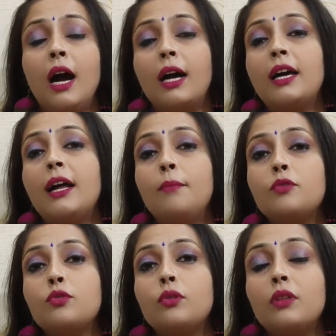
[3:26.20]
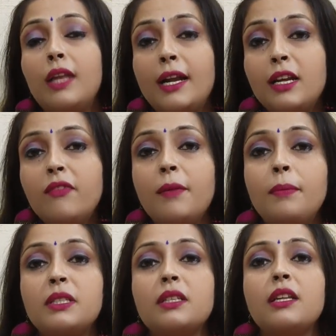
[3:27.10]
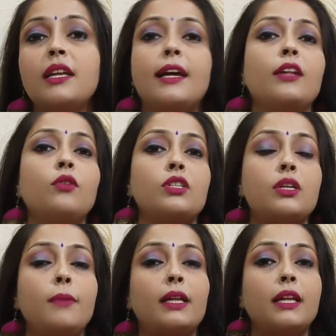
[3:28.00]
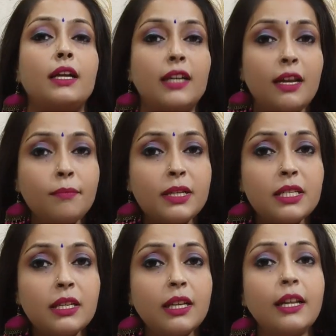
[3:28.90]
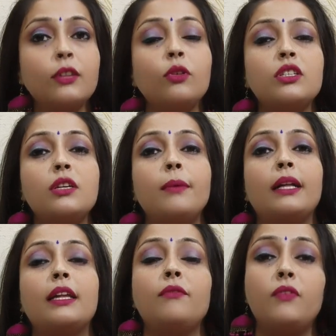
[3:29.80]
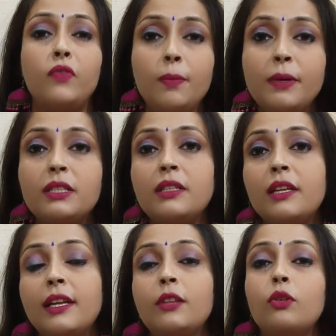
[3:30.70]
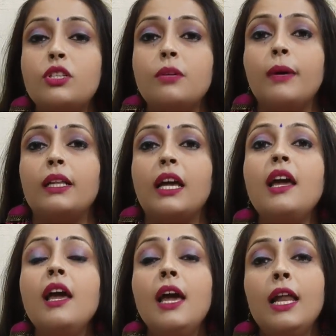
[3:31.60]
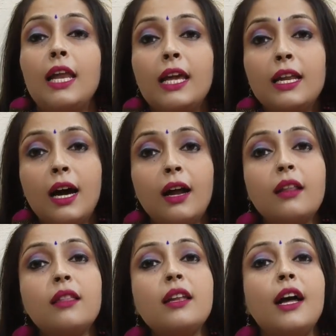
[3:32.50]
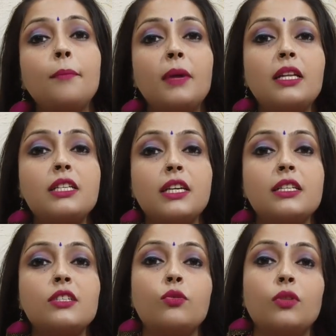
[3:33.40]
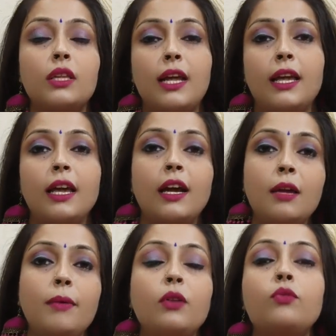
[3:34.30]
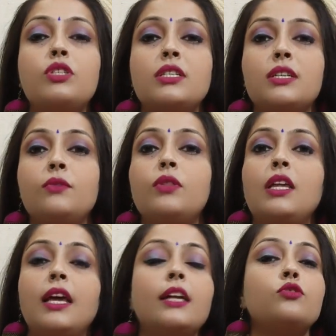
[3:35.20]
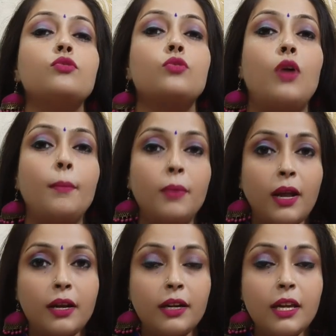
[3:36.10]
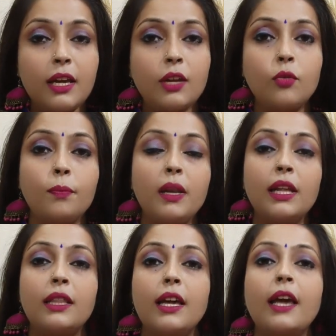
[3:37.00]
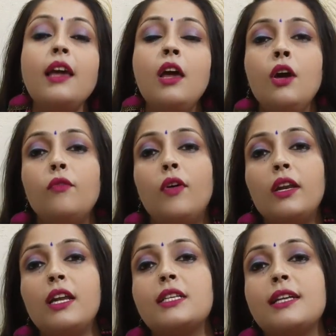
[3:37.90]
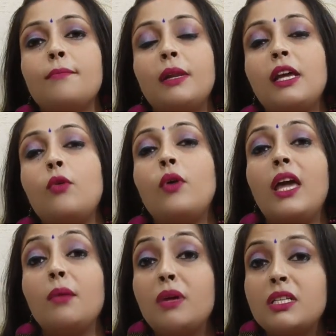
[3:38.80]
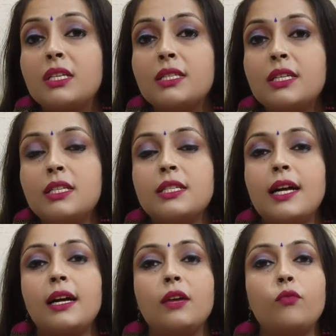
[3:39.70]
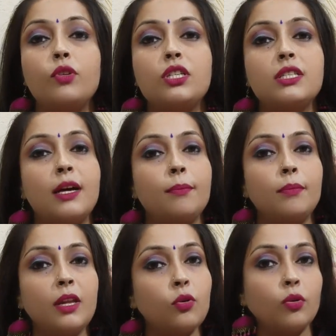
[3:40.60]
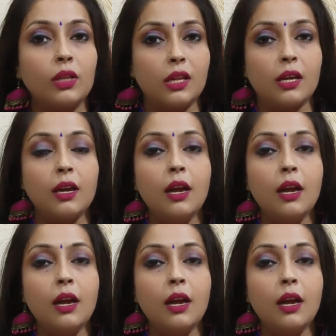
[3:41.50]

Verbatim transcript: अगर आप उसको 95 परसेंट दे रहे हैं तो अच्छी बात है 10 परसेंट दे रहे हैं तो अच्छी बात है 50 परसेंट दे रहे हैं तो अच्छी बात है लेकिन हर दिन आपके चेंजेस होते रहेंगे कई बार कुछ चीज़ें होती हैं जिसको आप प्रायोरिटी के रूप में लेते हैं फॉर एन एग्जाम्पल कि कोई इमरजेंसी चीज़ आ गई वो चीज़ आपने रोक दी